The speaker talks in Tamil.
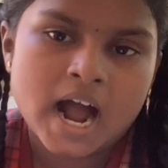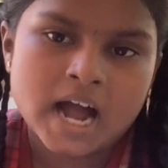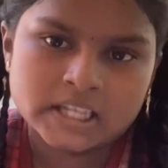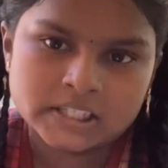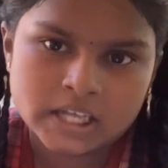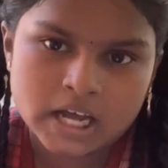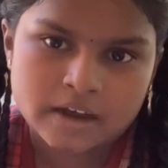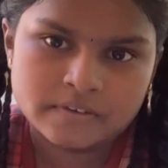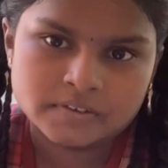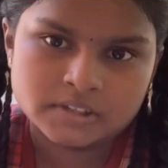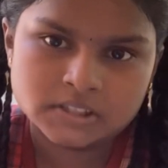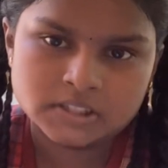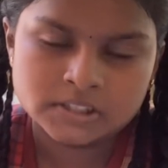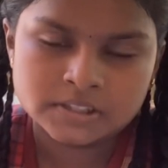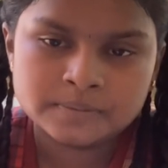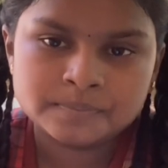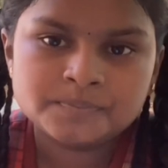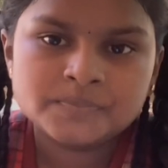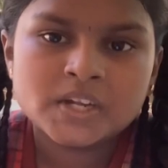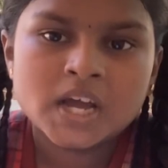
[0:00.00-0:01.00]

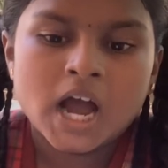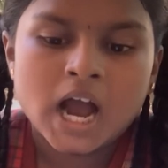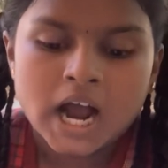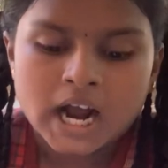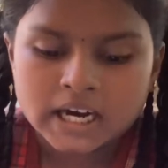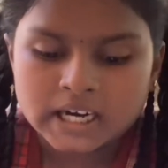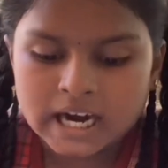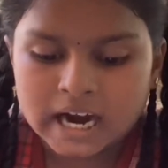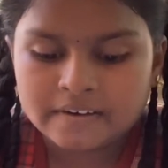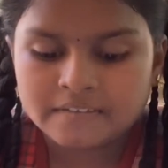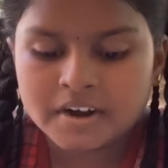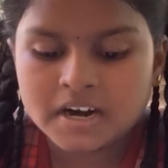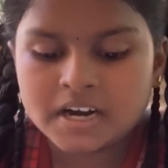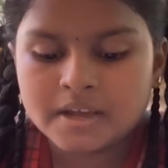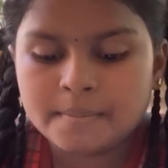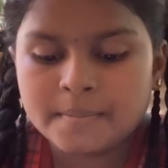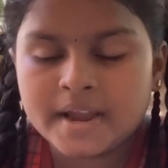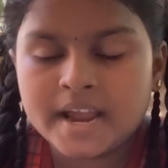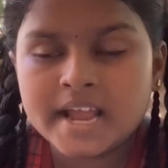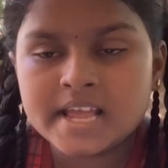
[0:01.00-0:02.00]
அதாவது
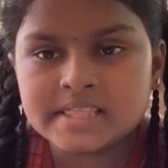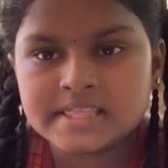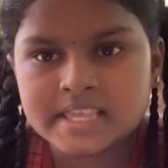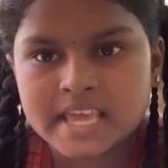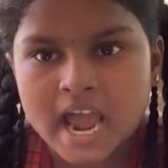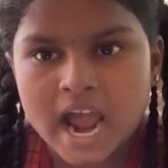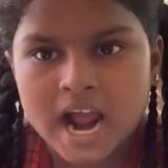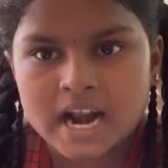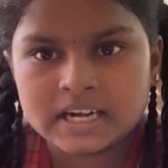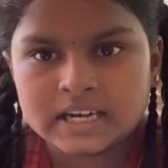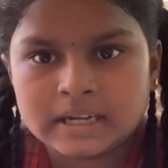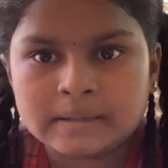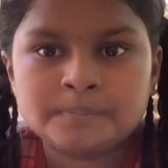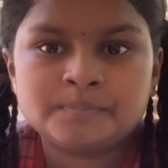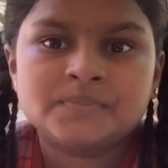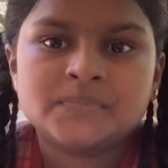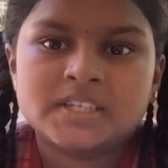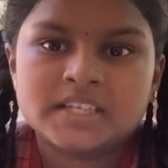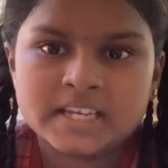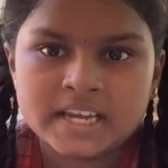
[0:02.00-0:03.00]
கவனமே தியானம்
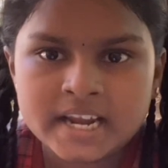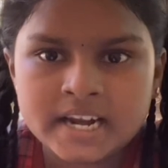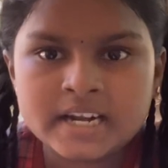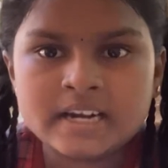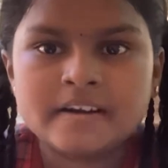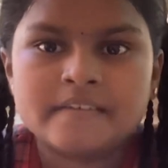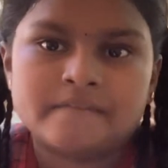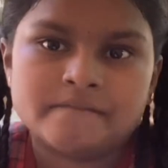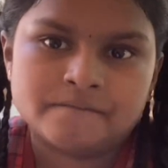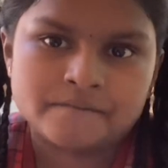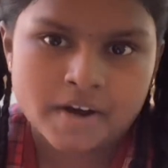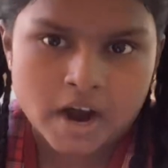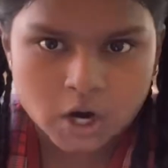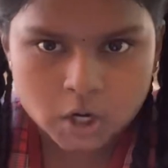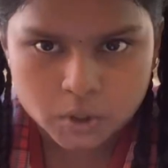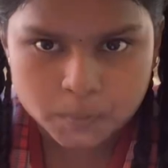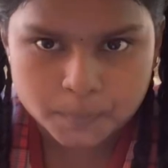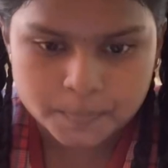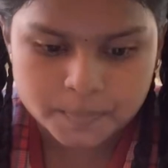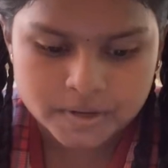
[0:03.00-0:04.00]
இன்
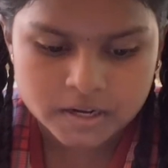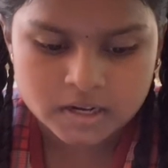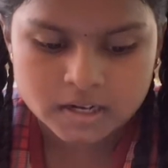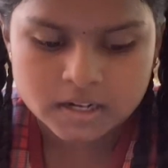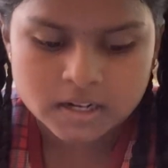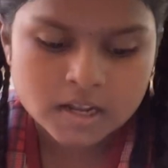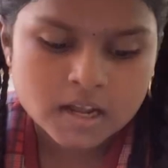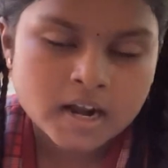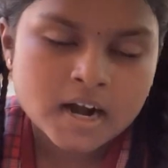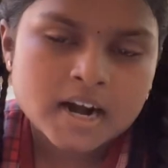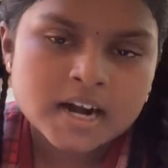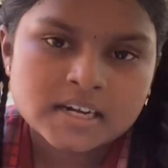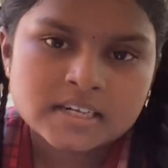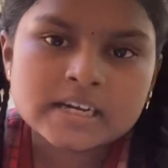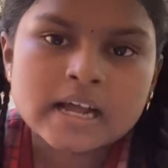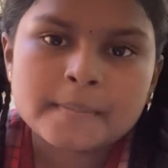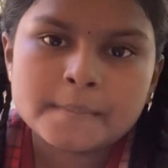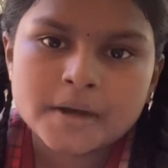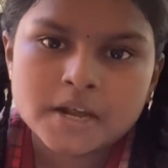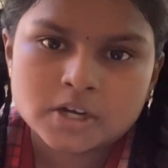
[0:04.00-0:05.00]
வகுப்பில்
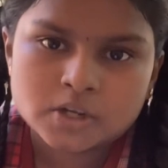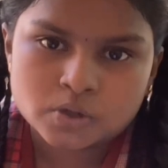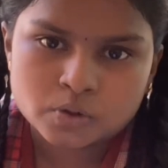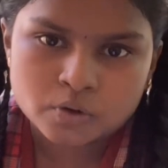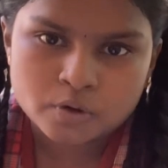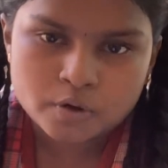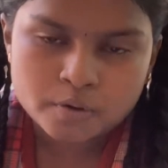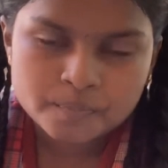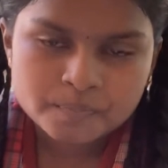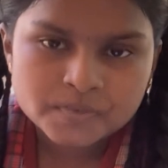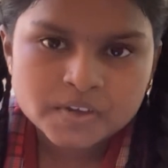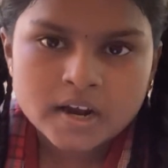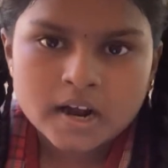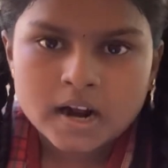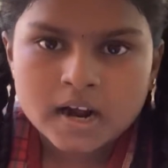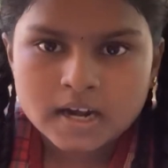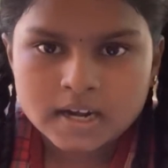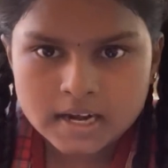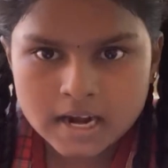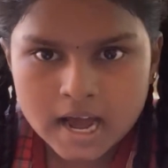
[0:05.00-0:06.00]
நம்பர் டூ
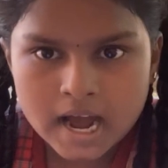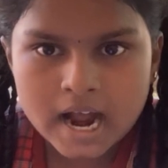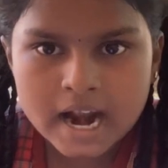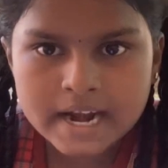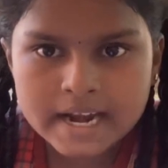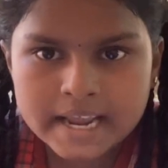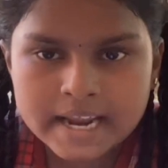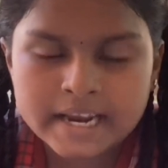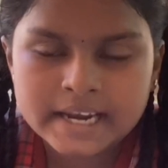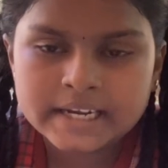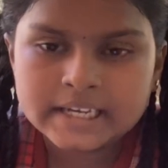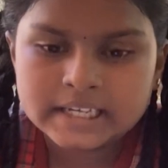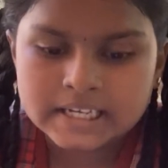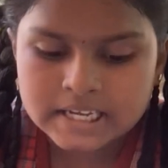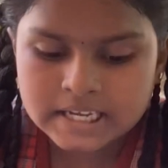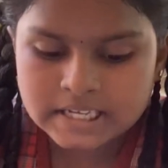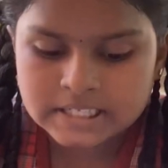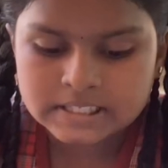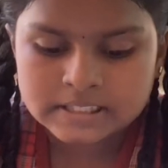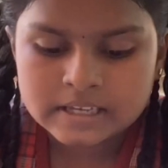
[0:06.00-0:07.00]
லேர்னிங்
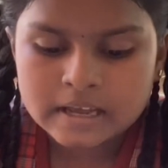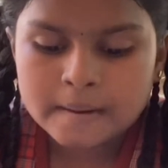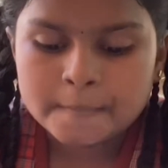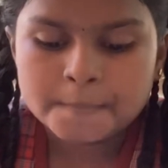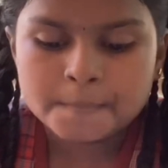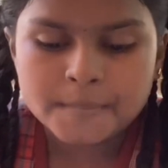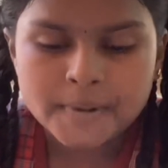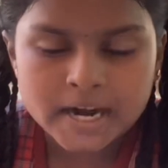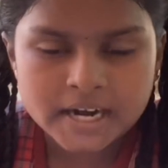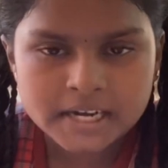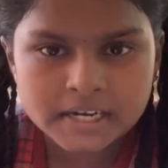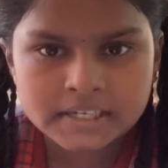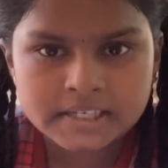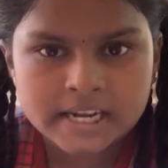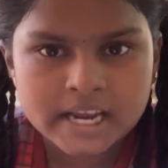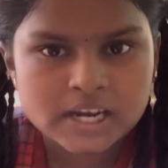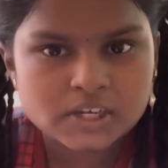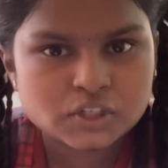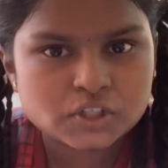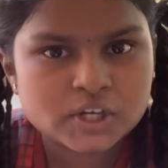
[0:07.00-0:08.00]
இஸ்
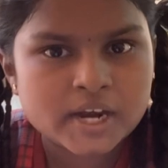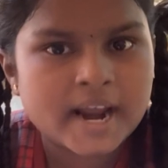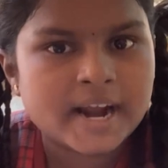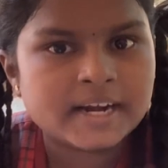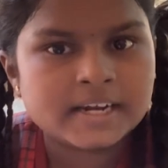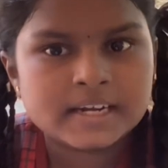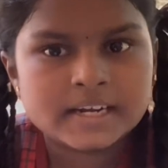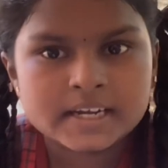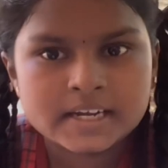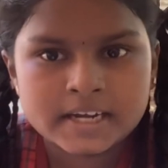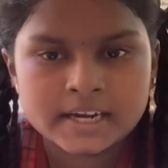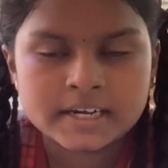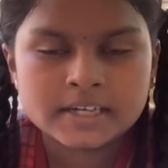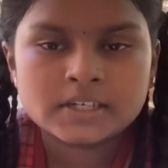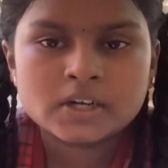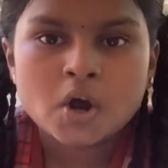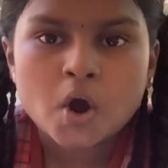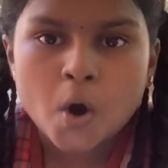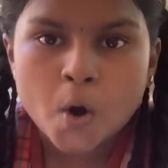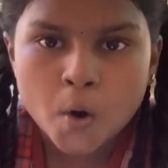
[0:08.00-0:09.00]
மெடிடேஷன் இன்
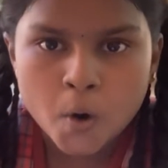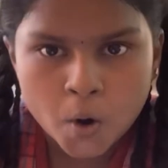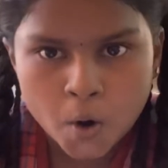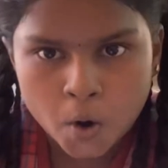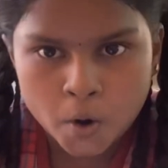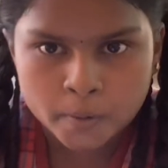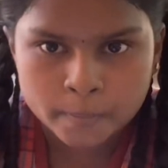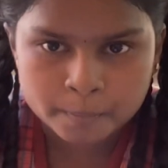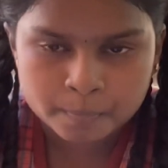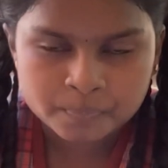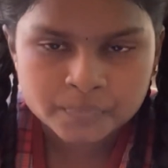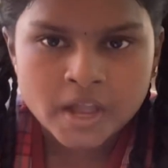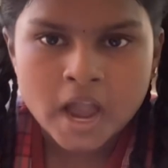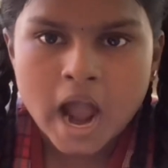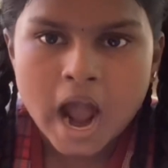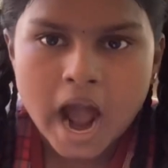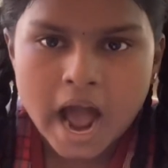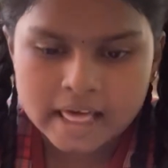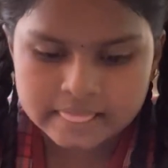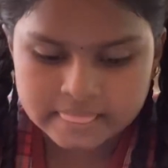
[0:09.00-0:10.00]
ஹோம்
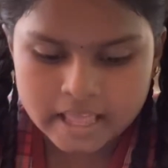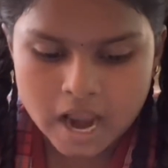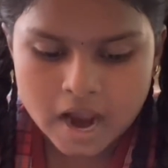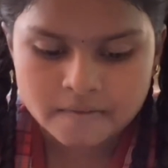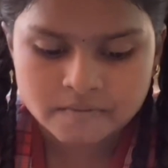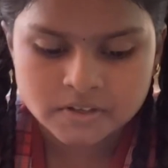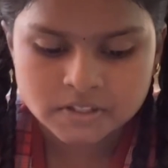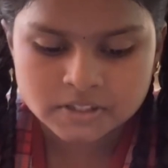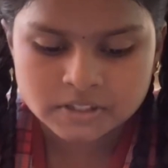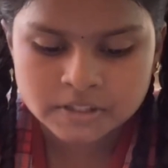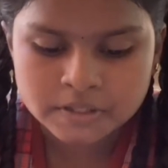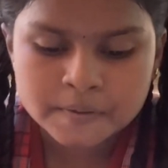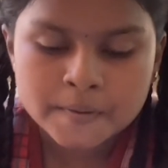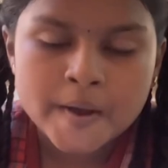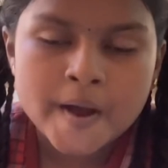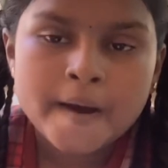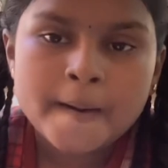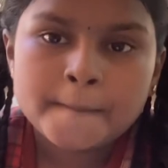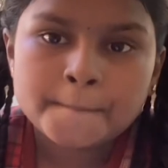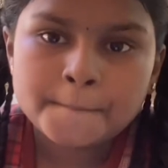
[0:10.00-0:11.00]
அதாவது
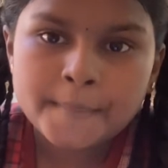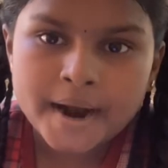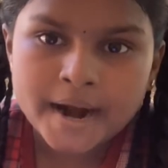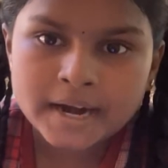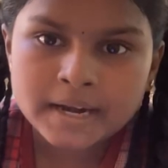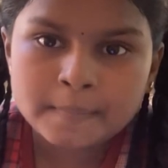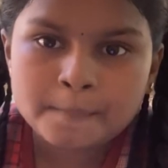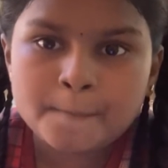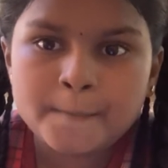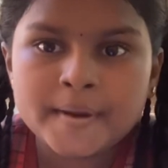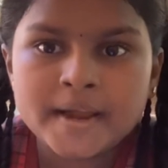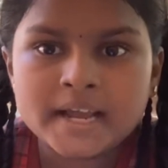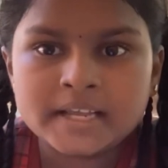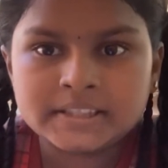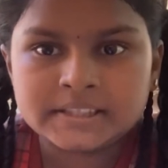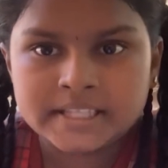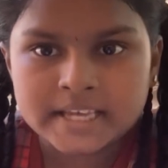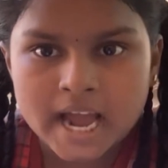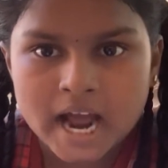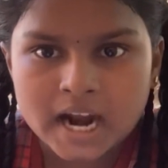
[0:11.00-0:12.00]
படிப்பே
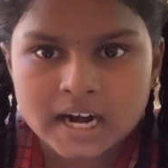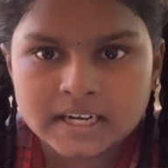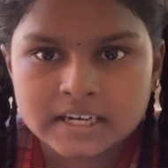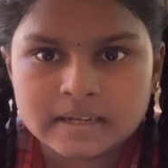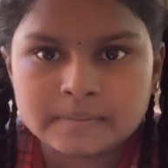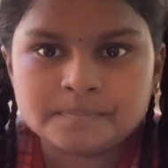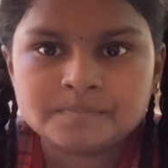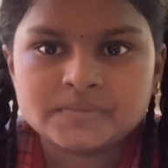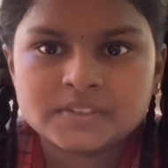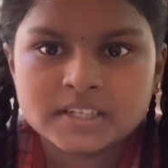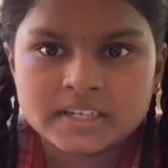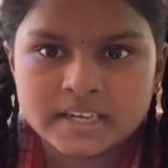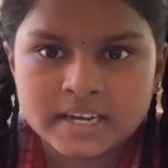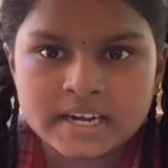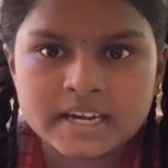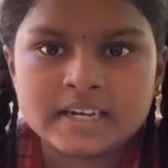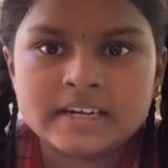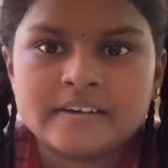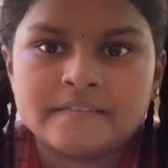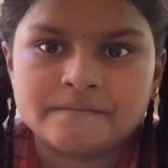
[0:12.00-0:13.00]
தியானம்
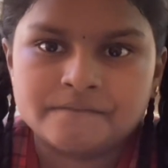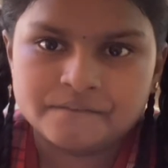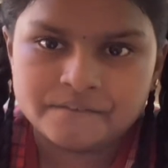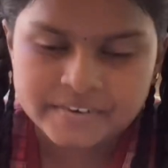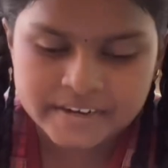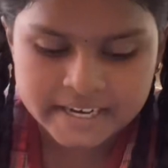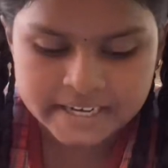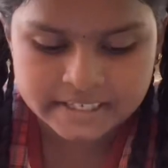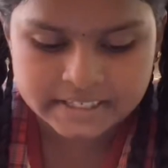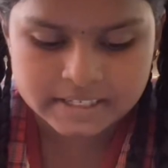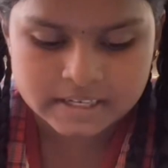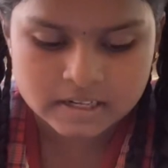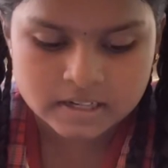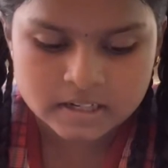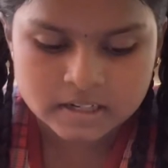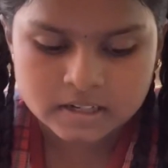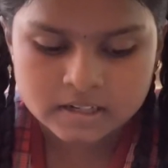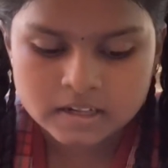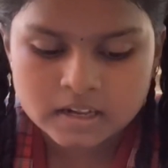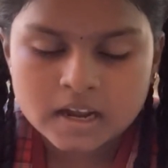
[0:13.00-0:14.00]
இன்
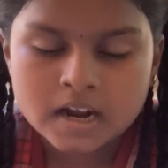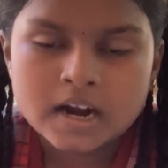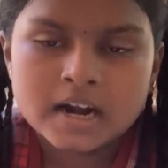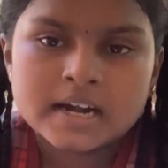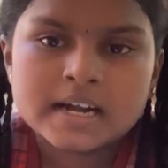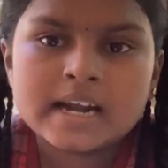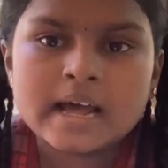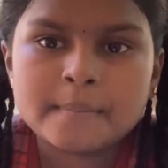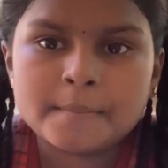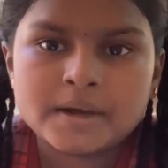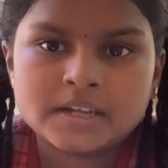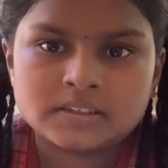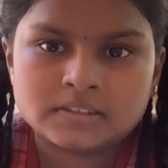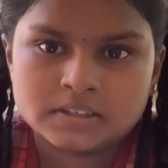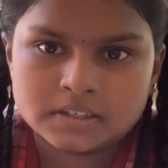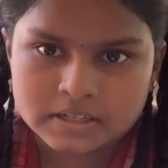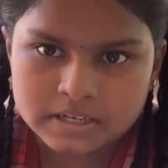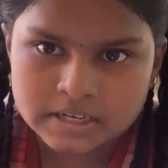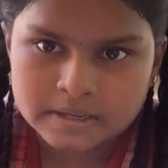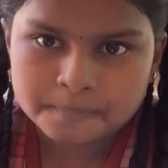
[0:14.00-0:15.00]
வீட்டில் நம்பர்
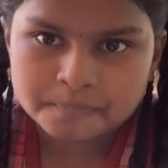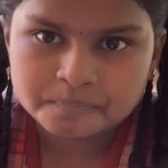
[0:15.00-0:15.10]
த்ரீ